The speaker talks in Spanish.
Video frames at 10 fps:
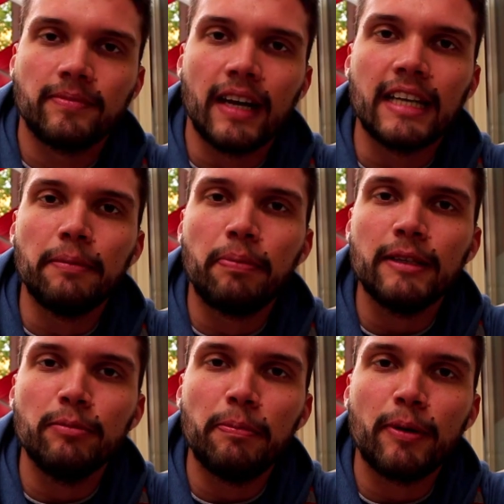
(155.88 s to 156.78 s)
Así pues,
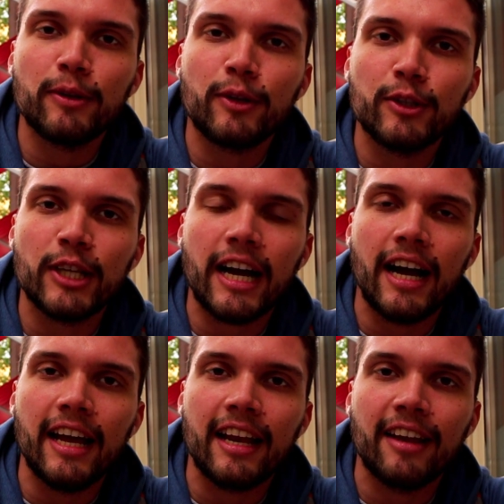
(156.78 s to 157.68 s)
muy pronto
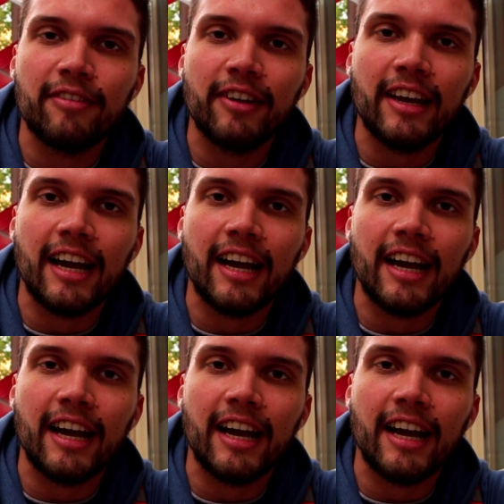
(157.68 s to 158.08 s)
llega el jefe